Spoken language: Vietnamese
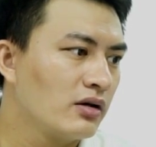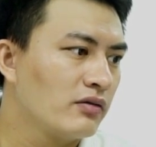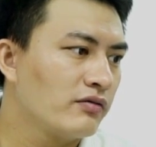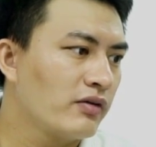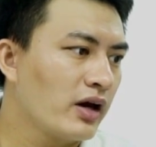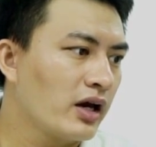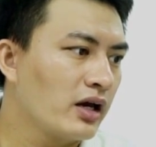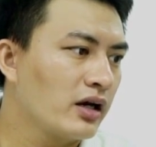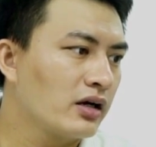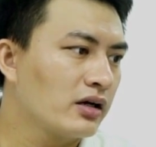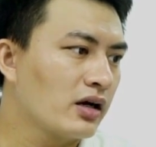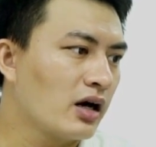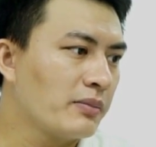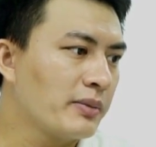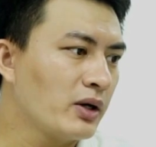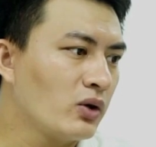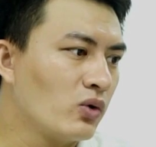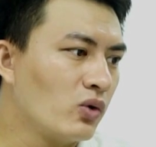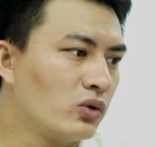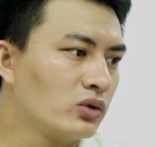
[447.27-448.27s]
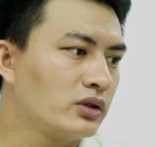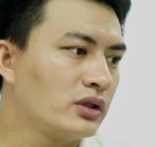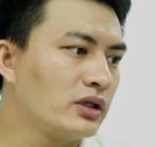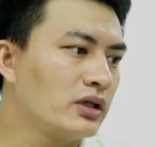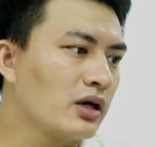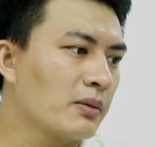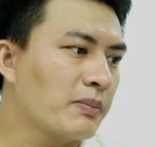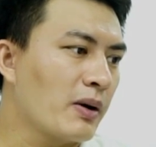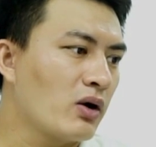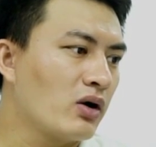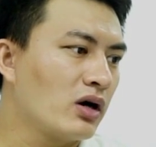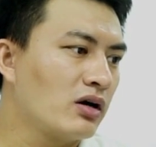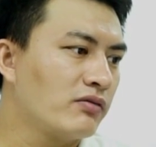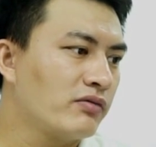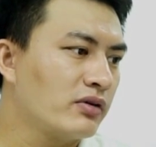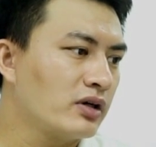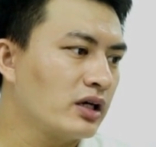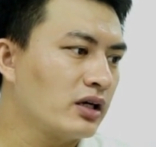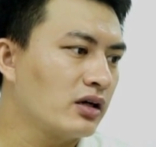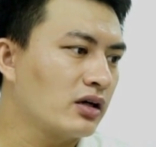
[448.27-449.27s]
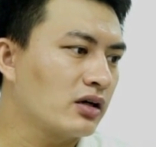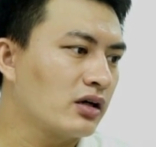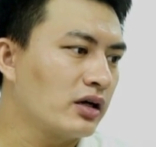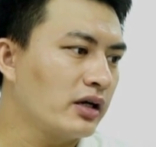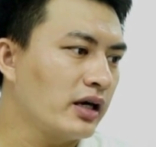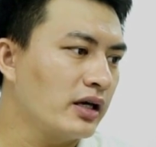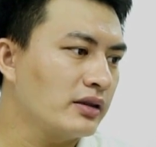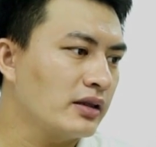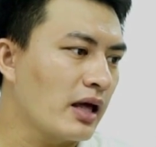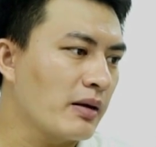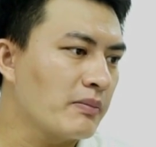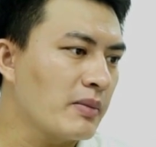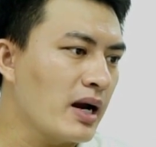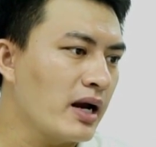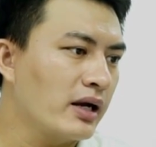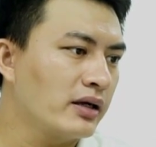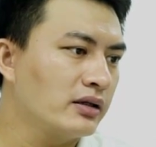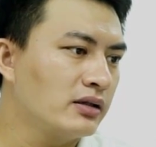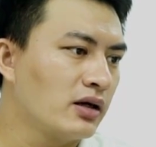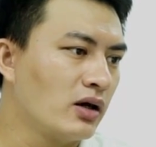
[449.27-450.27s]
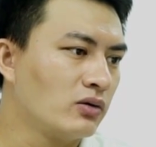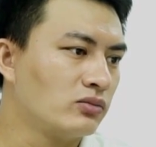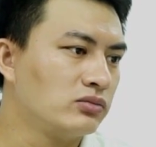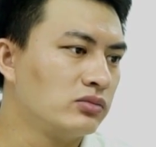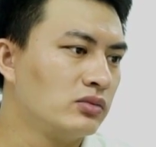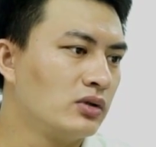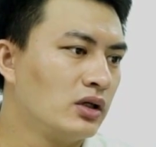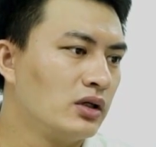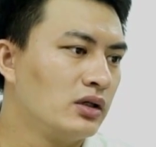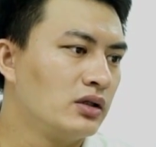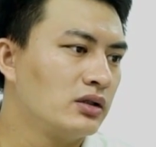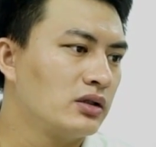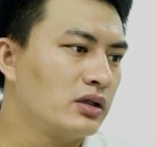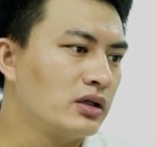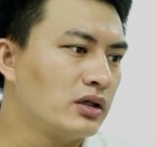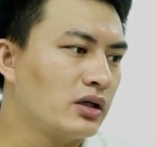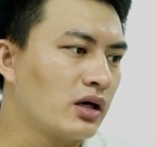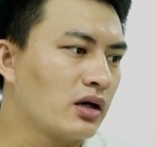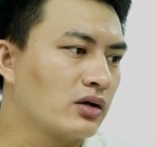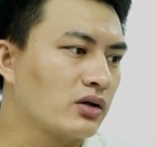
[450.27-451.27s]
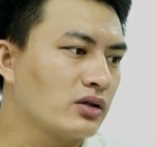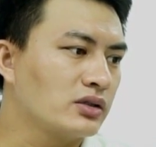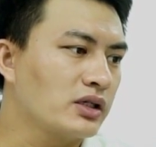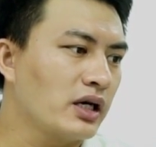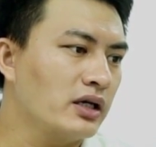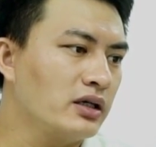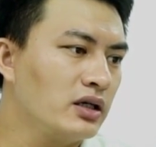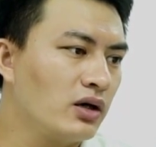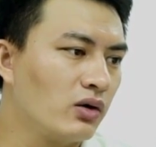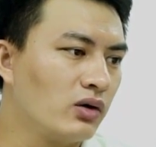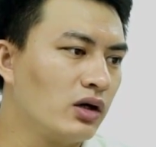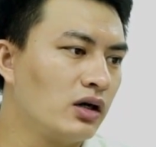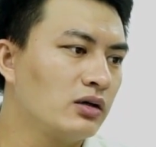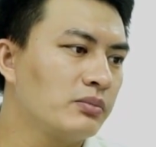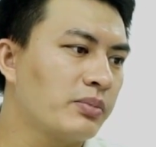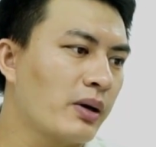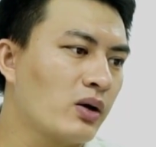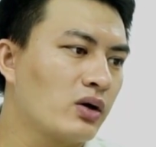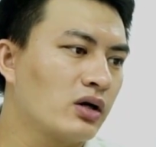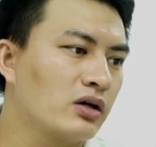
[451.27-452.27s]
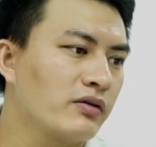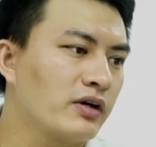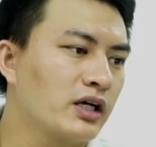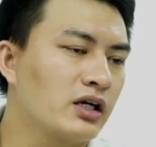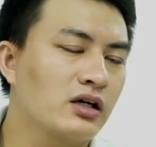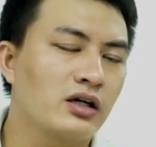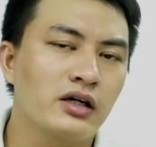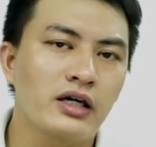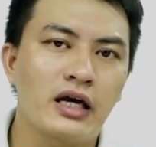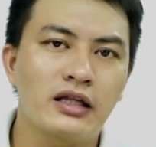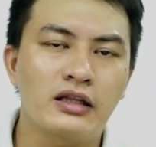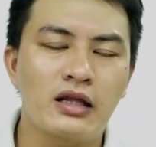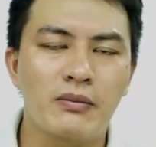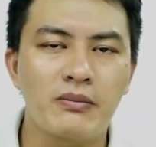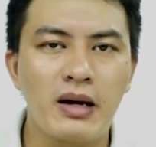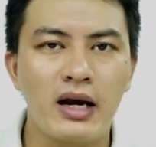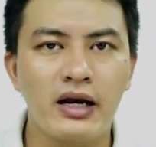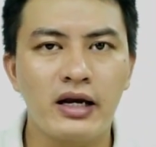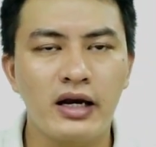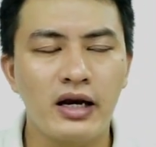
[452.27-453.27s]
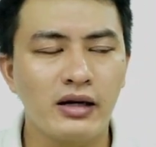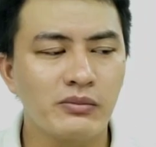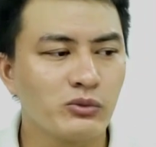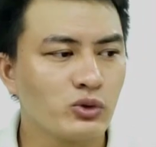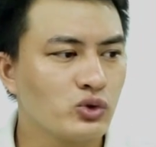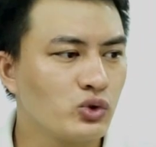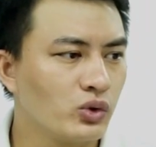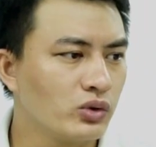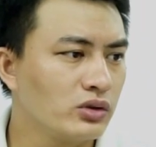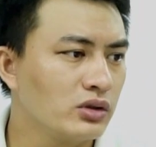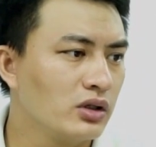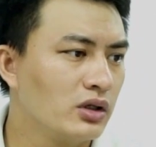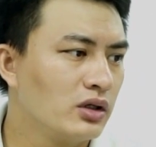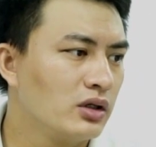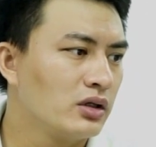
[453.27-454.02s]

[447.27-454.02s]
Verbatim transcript: Về GPU thì PowerVR GE8320 thì nó sẽ yếu hơn PowerVR GE8322 một chút.